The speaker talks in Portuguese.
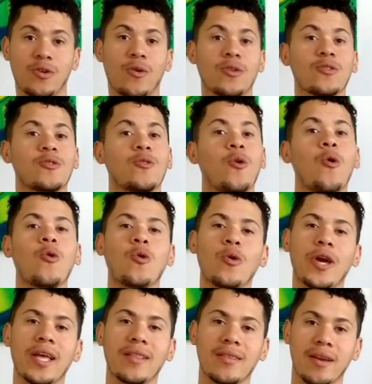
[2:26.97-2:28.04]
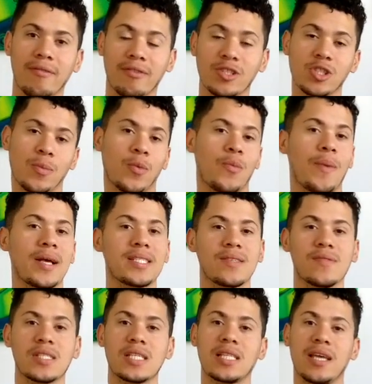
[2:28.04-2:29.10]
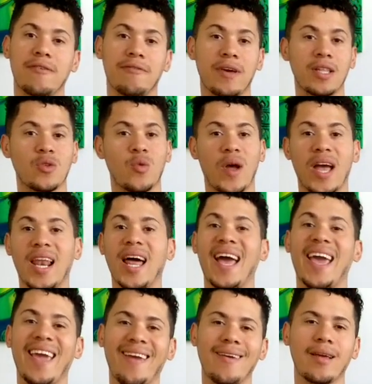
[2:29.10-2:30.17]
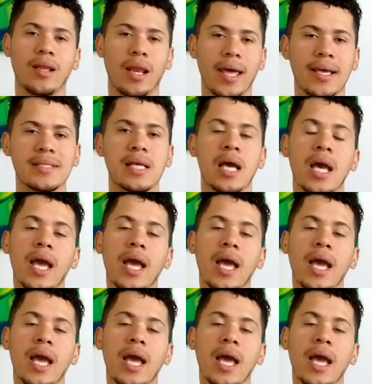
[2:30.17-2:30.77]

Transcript: quando concluir a entrevista, por mais que você tenha feito ela em inglês,